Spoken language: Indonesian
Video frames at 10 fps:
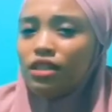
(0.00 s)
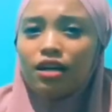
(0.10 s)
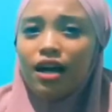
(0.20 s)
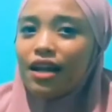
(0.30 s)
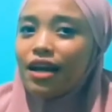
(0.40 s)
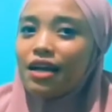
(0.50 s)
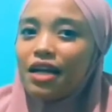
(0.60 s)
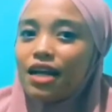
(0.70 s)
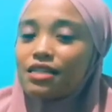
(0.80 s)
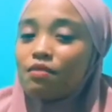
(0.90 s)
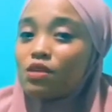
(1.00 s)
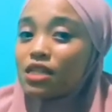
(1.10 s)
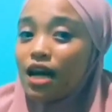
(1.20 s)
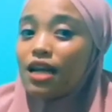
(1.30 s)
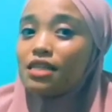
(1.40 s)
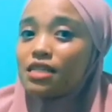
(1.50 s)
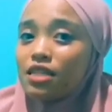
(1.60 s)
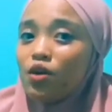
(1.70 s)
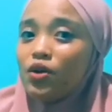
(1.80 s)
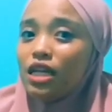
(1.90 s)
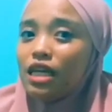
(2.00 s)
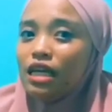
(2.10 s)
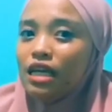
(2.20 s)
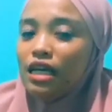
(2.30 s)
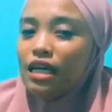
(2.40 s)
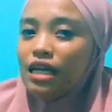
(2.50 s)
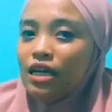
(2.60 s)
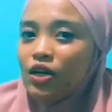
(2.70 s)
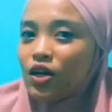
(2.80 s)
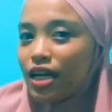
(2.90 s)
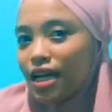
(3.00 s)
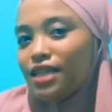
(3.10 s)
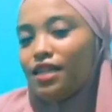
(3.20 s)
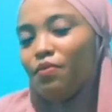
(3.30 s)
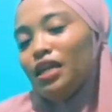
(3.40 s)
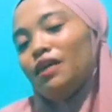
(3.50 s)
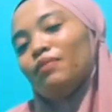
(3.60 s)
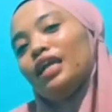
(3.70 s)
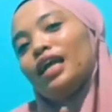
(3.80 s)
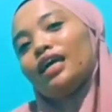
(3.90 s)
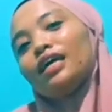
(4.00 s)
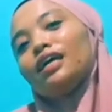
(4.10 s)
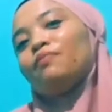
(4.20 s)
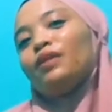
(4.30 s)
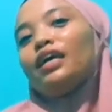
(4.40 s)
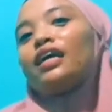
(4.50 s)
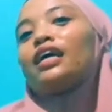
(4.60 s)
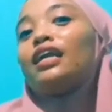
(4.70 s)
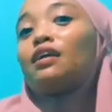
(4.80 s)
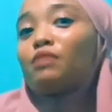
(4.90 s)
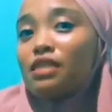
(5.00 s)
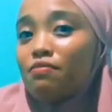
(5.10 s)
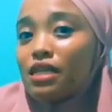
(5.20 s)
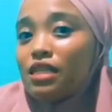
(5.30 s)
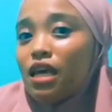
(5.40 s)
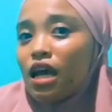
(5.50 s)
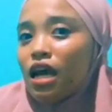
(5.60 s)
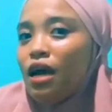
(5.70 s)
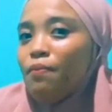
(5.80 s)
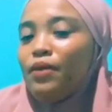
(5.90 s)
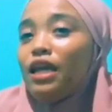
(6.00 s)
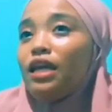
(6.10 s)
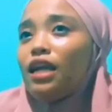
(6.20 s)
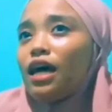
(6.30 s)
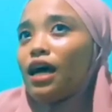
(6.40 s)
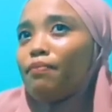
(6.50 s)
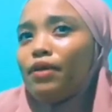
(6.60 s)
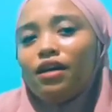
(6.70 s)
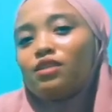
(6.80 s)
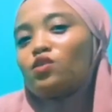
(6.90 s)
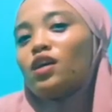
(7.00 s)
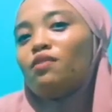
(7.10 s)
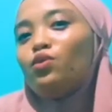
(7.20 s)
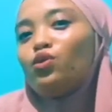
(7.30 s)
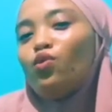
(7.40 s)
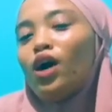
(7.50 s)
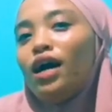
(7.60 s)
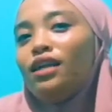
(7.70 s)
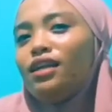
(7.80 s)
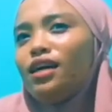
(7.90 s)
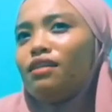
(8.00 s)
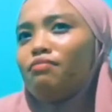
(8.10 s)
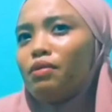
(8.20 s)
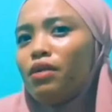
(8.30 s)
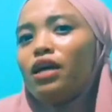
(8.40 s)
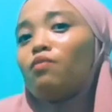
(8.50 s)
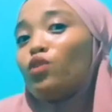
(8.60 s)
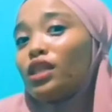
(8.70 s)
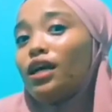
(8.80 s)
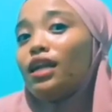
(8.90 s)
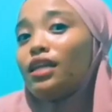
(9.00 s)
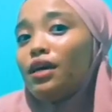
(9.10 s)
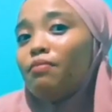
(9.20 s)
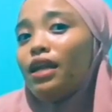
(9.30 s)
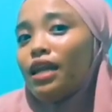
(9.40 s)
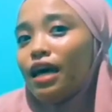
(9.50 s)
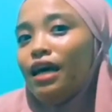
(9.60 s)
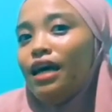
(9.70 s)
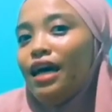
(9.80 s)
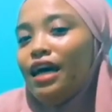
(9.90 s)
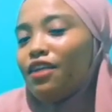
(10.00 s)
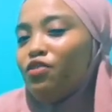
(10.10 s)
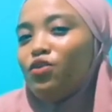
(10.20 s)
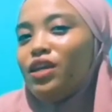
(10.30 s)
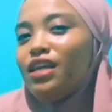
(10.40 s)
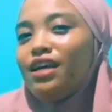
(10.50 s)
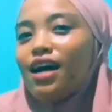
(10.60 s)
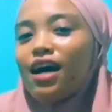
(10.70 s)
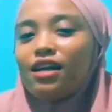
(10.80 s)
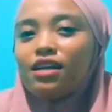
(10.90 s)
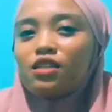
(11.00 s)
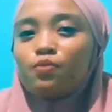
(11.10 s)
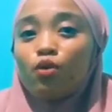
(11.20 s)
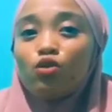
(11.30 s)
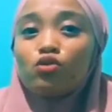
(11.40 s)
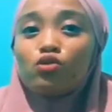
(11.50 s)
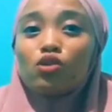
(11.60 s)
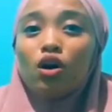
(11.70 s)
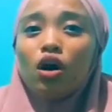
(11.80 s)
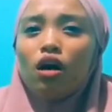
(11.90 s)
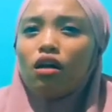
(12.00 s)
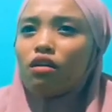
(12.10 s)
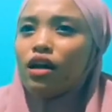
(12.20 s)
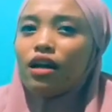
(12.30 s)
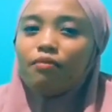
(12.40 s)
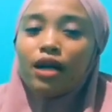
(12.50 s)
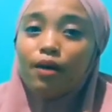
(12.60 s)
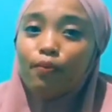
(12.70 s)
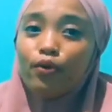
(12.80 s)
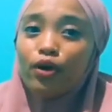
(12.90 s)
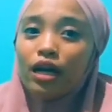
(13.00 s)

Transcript: nggak ada kendala sama sekali sejauh ini Oke guys, tapi ini kembali lagi ke pilihan kalian masing-masing. Pilihlah HP yang sesuai kebutuhan dan memang yang buat kalian nyaman ya. Review ini nggak ada sponsor dari manapun.